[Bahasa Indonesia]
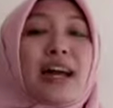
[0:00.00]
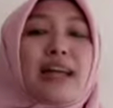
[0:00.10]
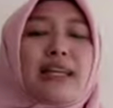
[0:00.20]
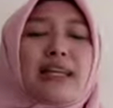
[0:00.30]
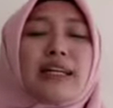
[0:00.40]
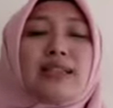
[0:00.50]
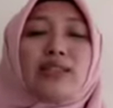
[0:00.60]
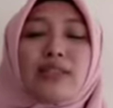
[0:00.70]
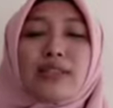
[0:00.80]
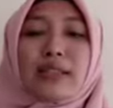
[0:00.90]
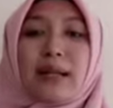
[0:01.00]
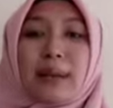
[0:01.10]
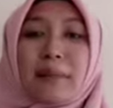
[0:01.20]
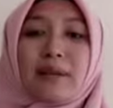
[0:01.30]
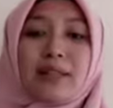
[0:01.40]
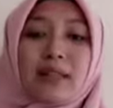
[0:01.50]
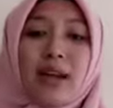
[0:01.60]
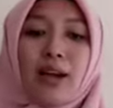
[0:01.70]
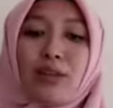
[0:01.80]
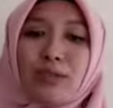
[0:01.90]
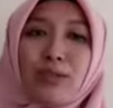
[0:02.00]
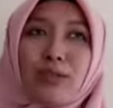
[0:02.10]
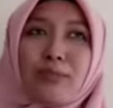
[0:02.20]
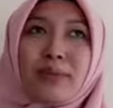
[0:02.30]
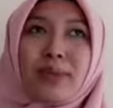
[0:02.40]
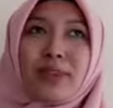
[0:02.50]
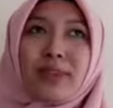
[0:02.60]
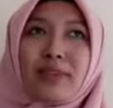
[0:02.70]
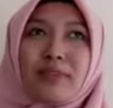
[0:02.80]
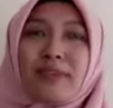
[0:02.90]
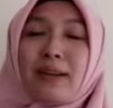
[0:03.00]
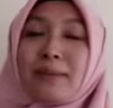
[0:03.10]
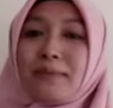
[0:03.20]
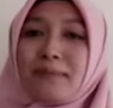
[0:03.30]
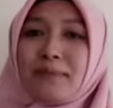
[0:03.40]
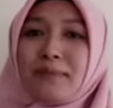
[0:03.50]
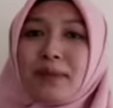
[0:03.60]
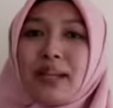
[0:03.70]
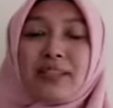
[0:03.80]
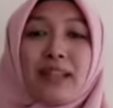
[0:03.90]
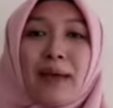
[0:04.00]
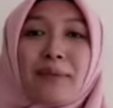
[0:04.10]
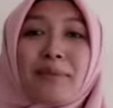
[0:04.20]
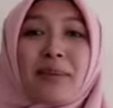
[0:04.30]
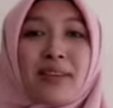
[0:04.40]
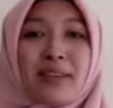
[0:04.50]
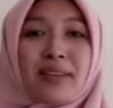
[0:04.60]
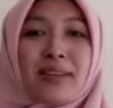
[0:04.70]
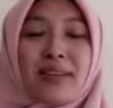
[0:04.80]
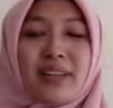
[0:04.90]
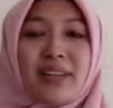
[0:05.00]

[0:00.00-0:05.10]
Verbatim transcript: nah terus kenapa sih aku bikin film islami bareng